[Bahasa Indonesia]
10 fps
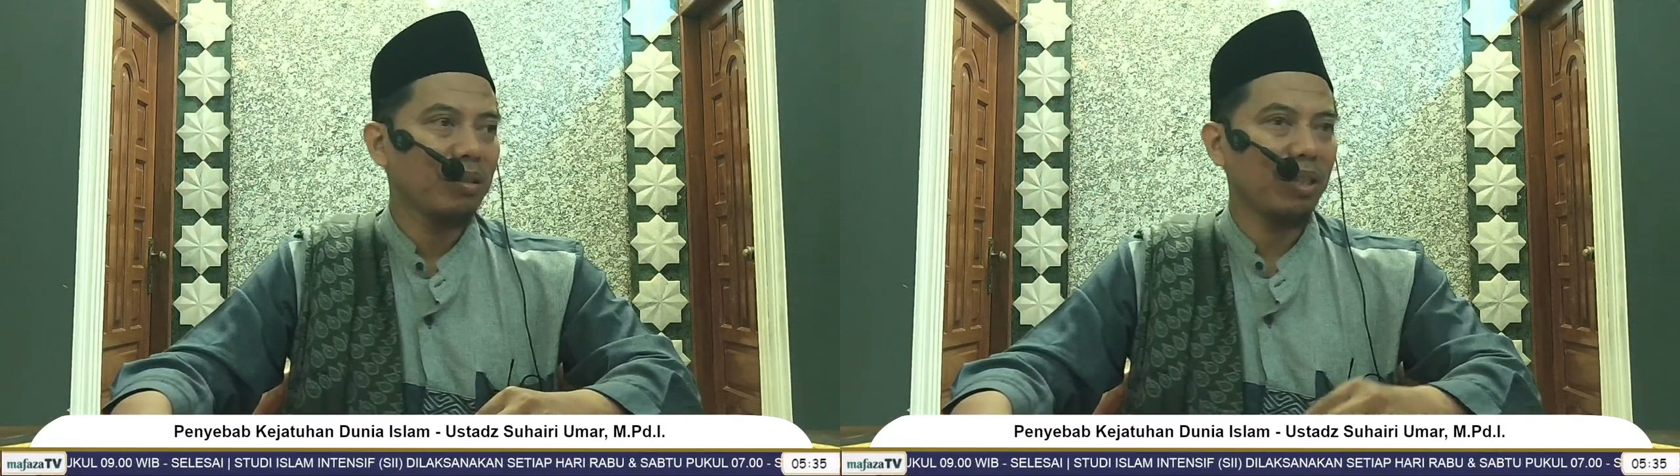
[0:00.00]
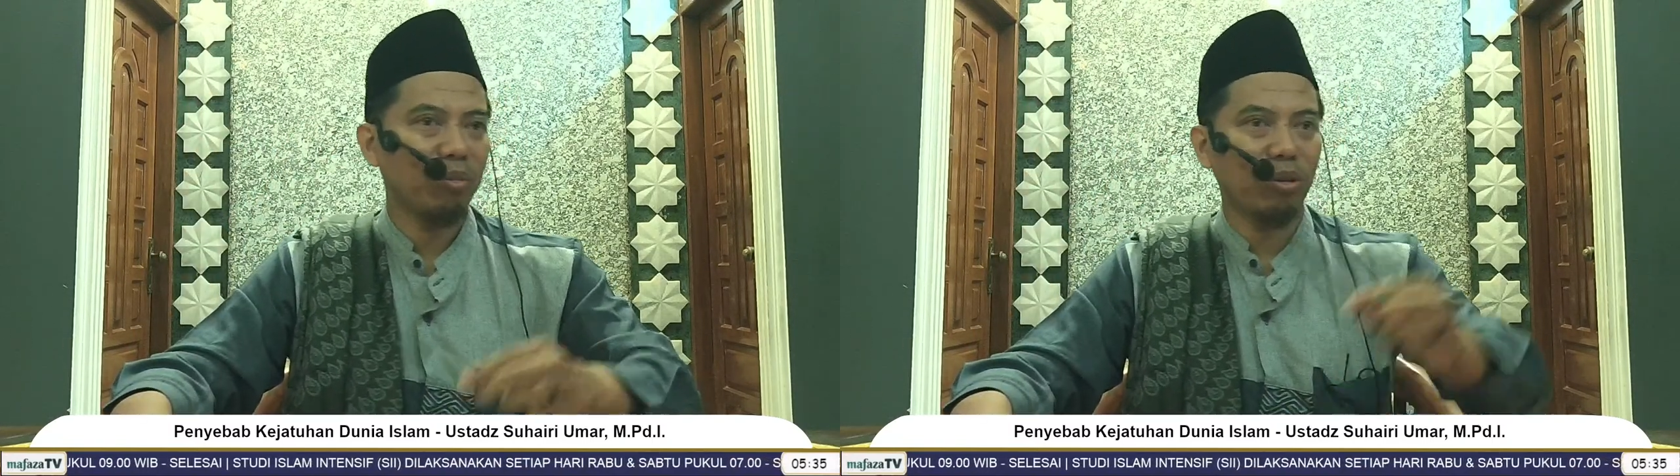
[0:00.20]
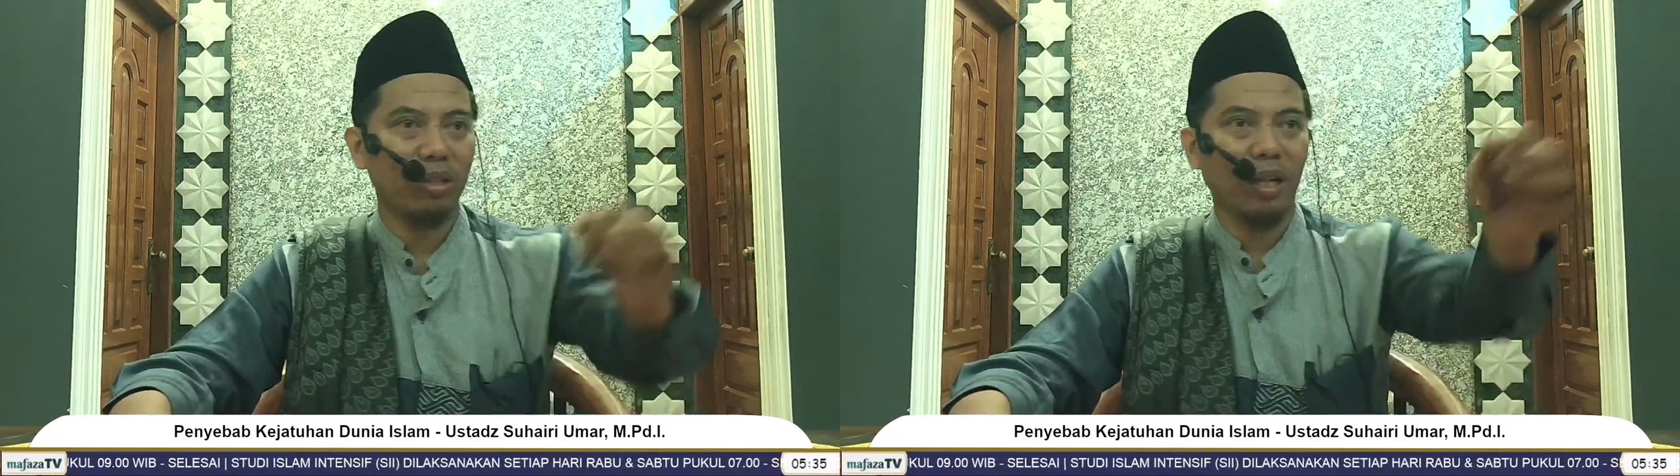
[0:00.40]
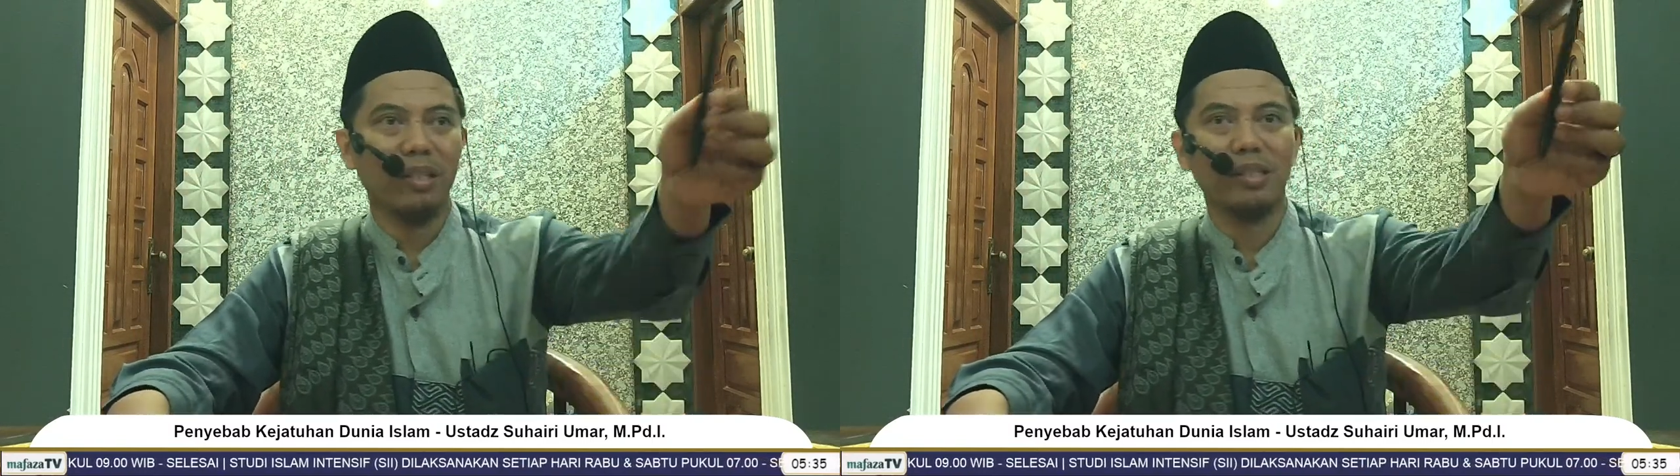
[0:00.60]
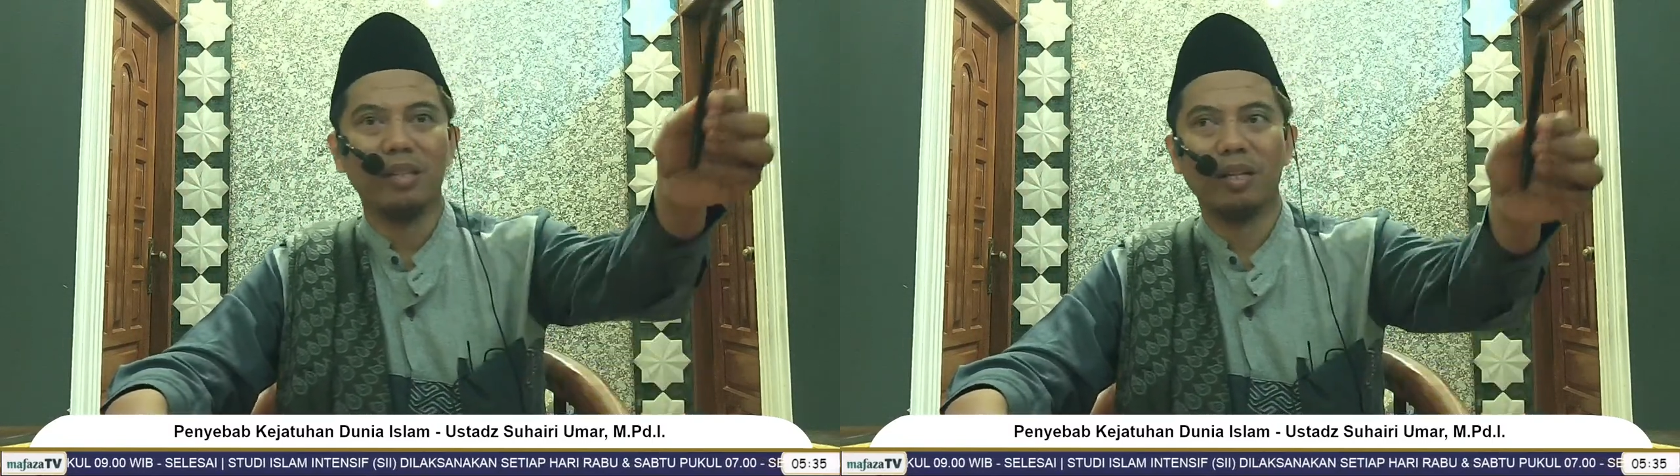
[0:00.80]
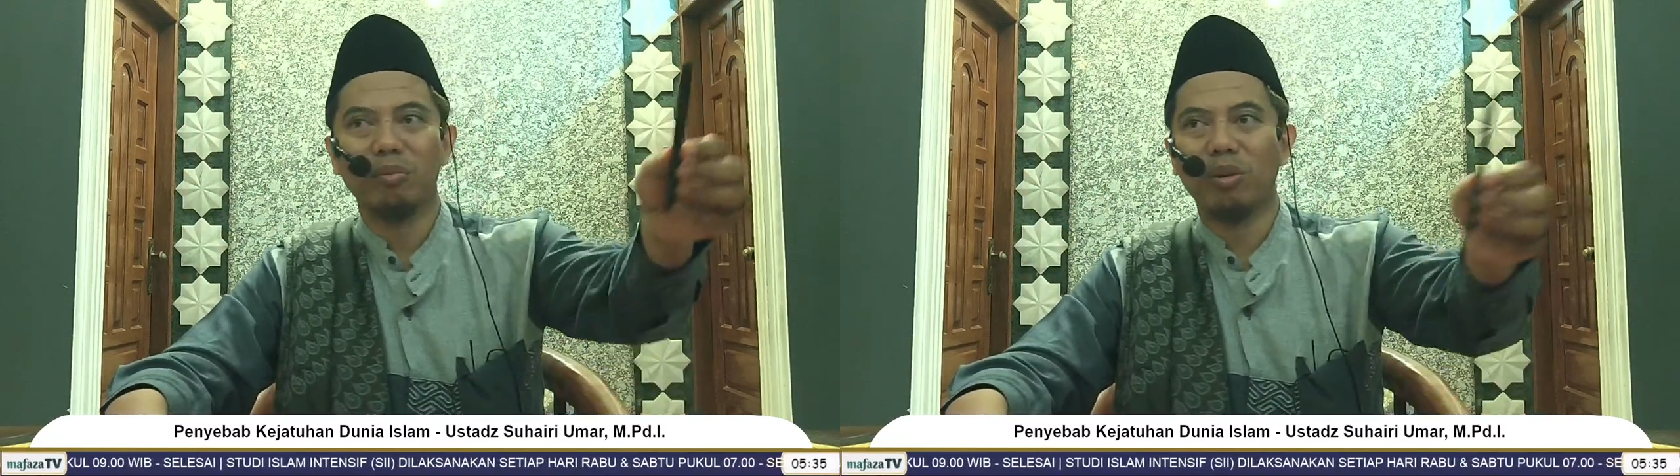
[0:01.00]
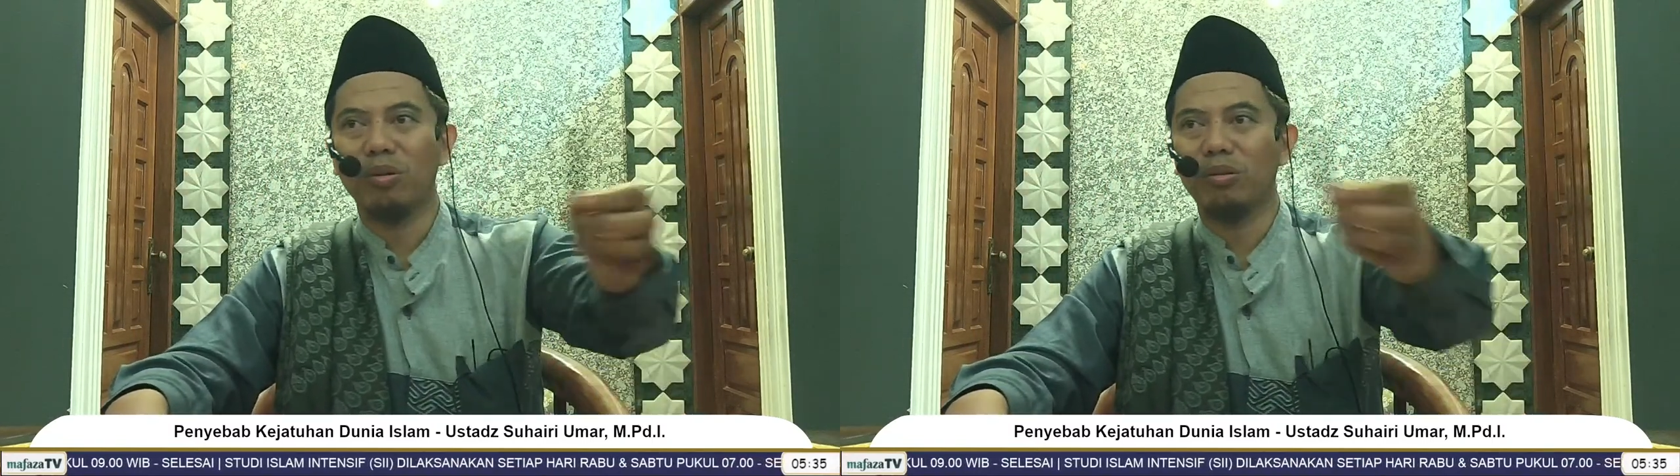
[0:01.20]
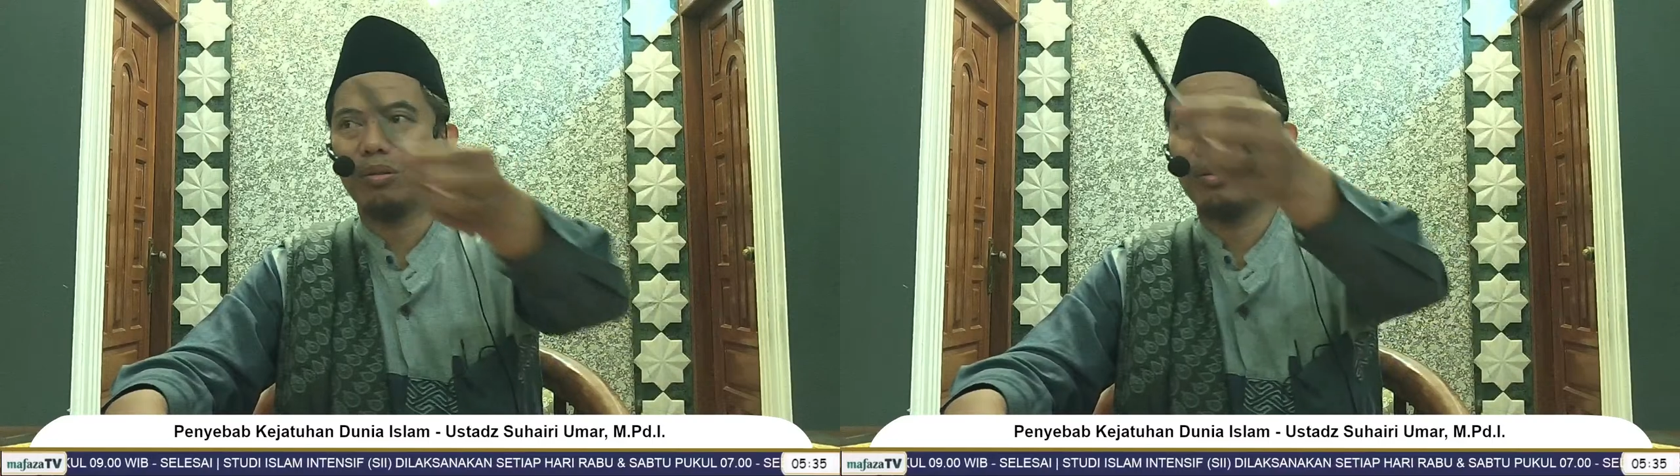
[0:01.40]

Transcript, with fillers: Dia mau telanjang, mau